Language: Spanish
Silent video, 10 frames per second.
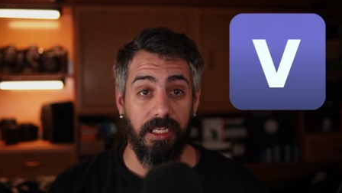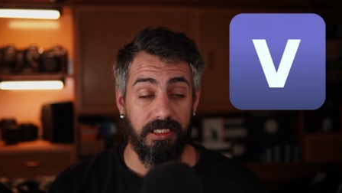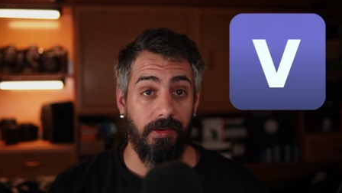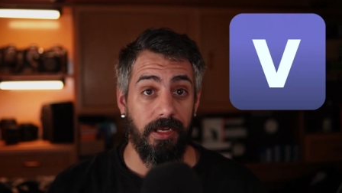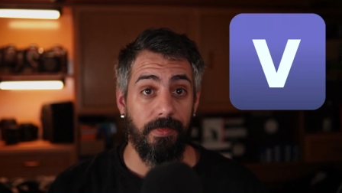
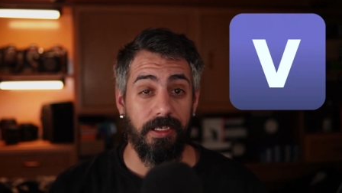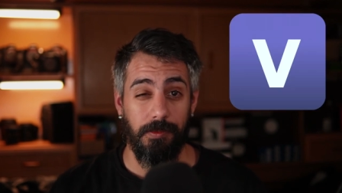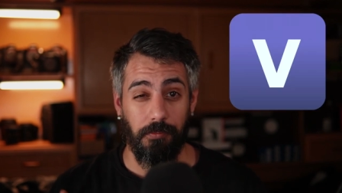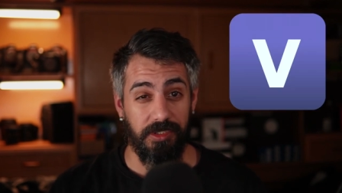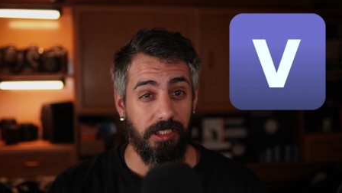¿Quieres saber
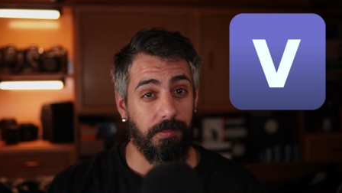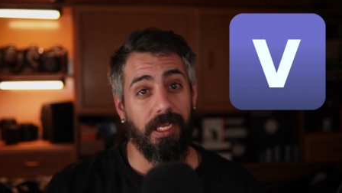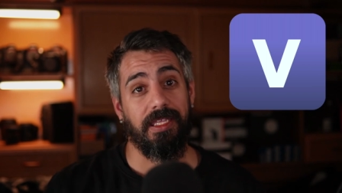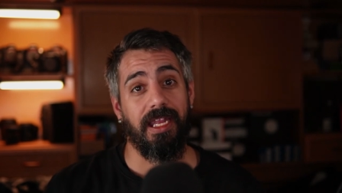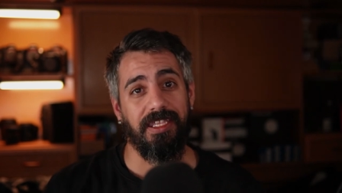más? Pues
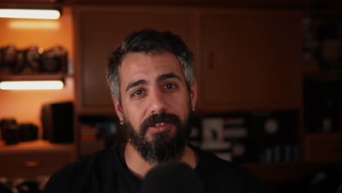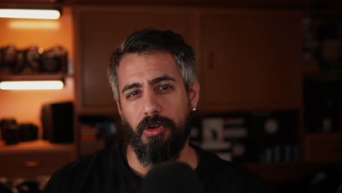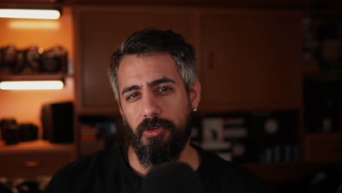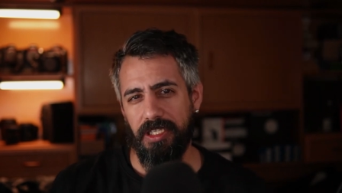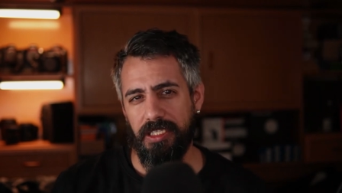espérate a la
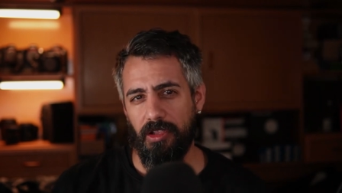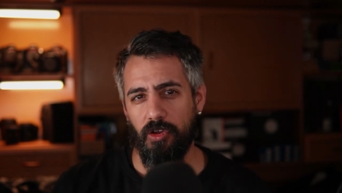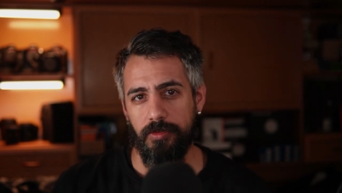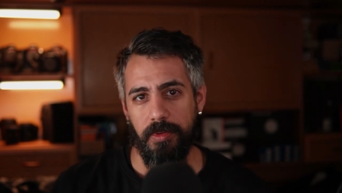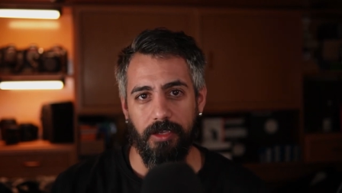intro y te
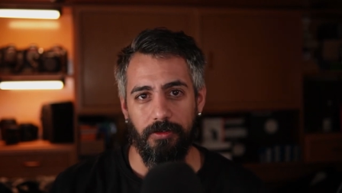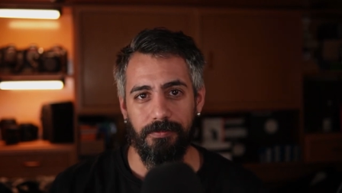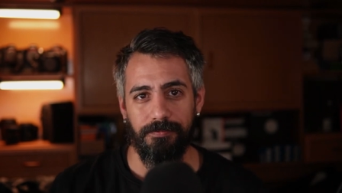lo explico.